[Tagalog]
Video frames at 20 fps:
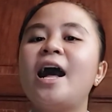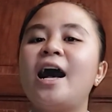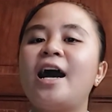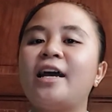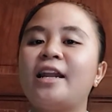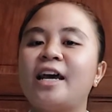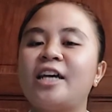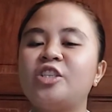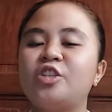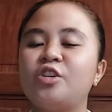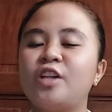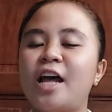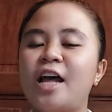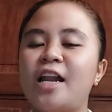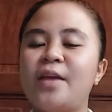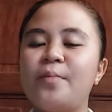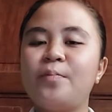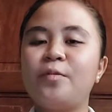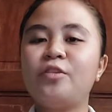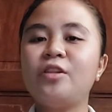Ang
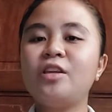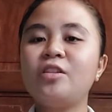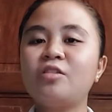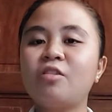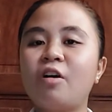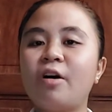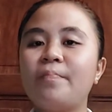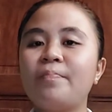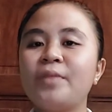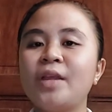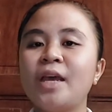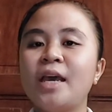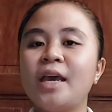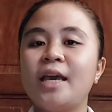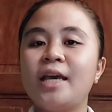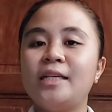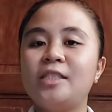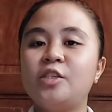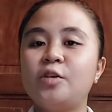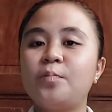rasyonale po nito
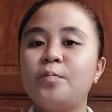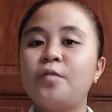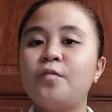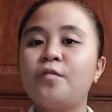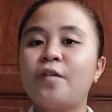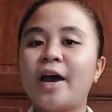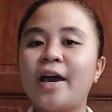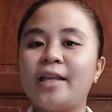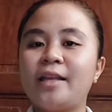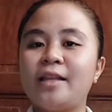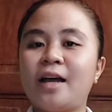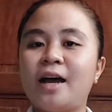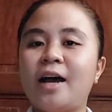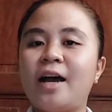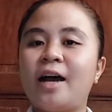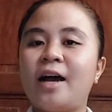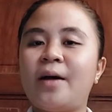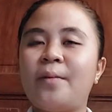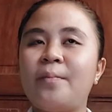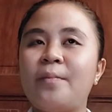is to provide
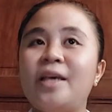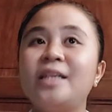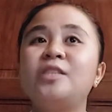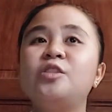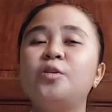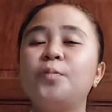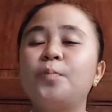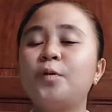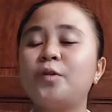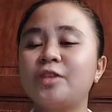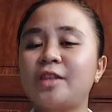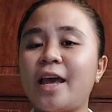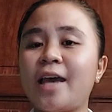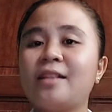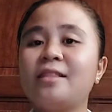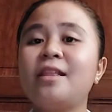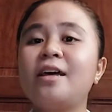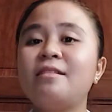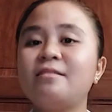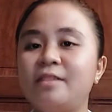um, is to
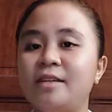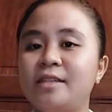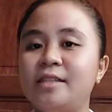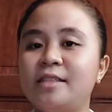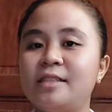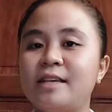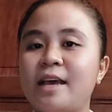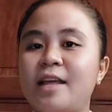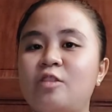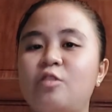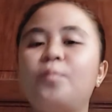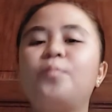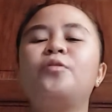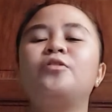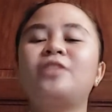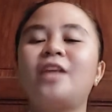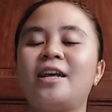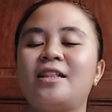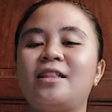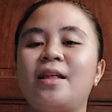protect the nurse and to
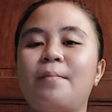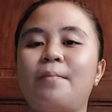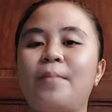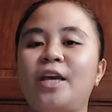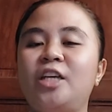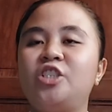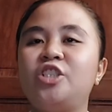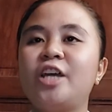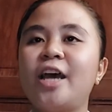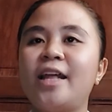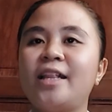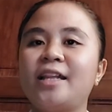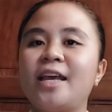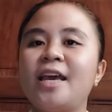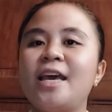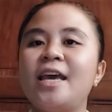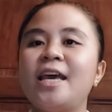protect the patient.